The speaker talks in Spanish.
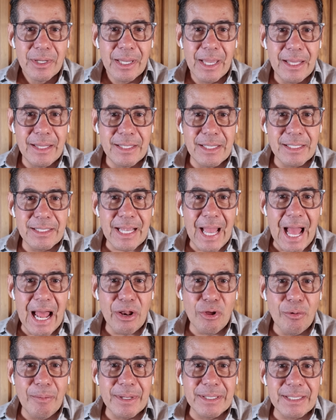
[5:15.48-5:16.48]
que dices,
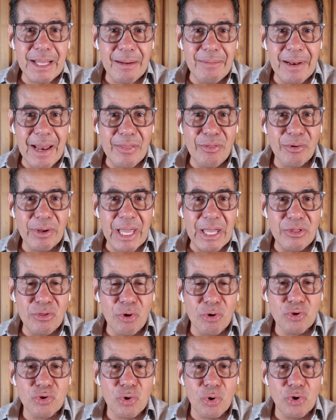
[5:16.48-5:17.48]
algo me está hablando que
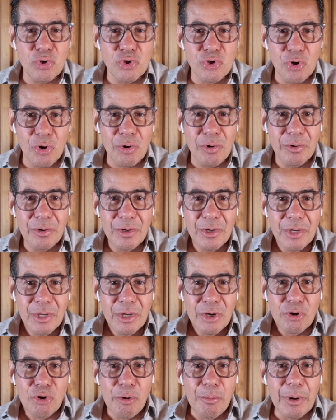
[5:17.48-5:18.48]
no soy yo.
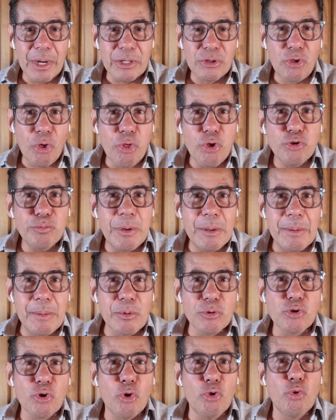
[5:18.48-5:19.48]
Como que todos
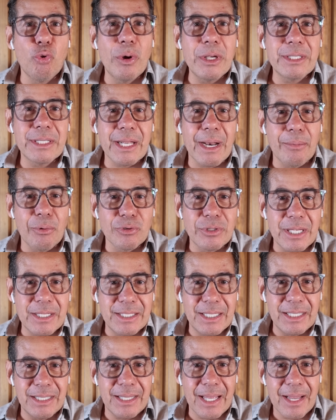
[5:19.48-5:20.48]
vivimos con nuestra
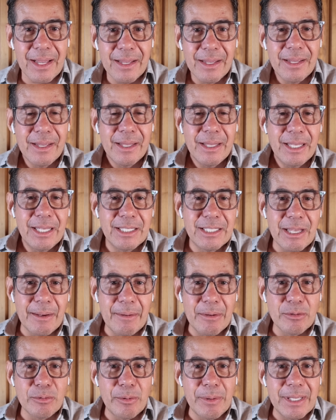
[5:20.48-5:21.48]
vocecita y
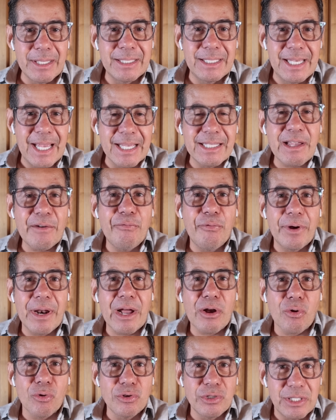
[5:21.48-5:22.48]
sabemos muy bien, si esa
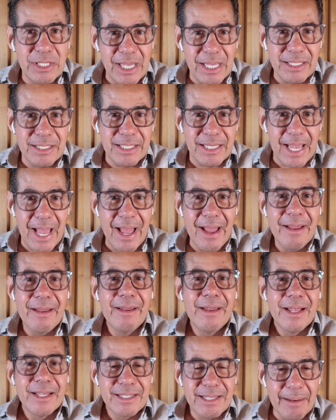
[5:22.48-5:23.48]
fuera conciencia,
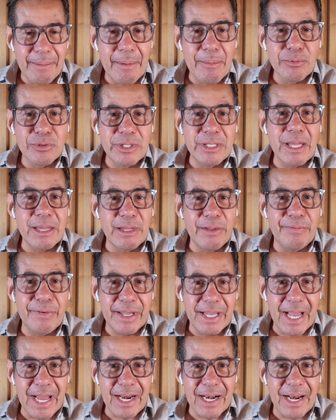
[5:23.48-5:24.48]
sabemos
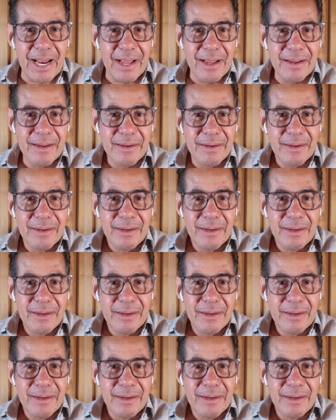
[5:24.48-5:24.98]
identificarla.